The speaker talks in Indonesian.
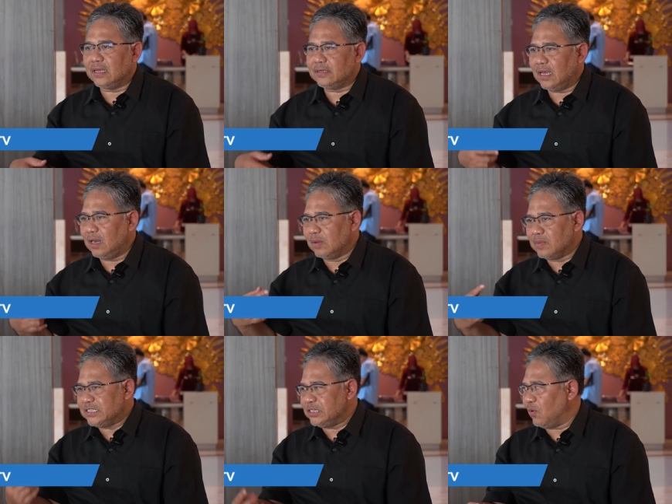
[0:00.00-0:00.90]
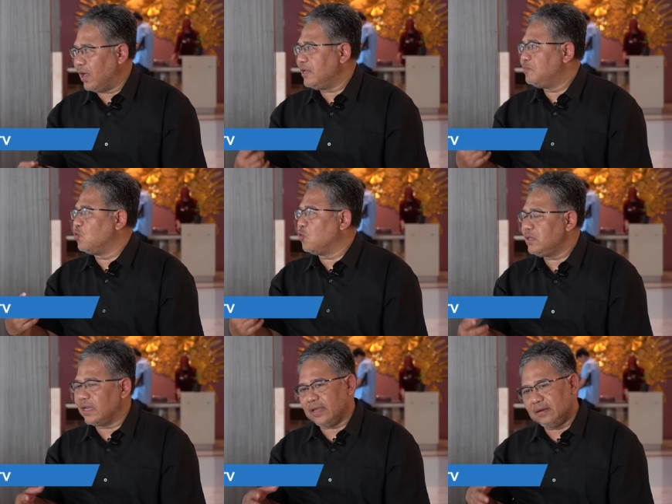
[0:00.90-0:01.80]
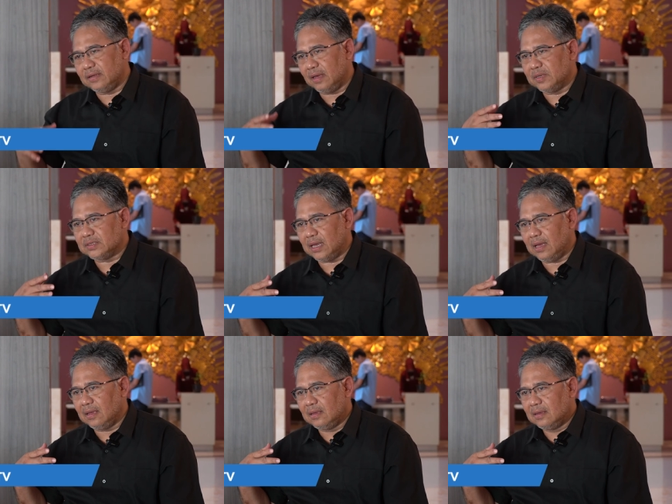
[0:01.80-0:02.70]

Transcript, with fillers: ya dia lebih menjiwai bukunya dan dia bisa